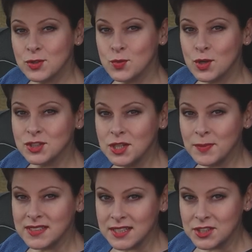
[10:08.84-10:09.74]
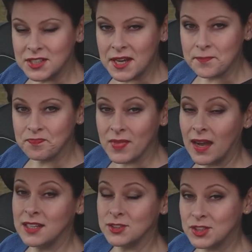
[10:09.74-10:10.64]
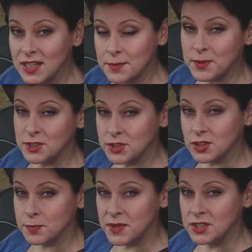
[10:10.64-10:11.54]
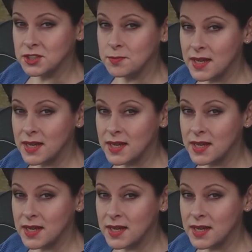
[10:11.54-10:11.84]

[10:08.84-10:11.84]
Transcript: że długość nie ma znaczenia, ale 4,55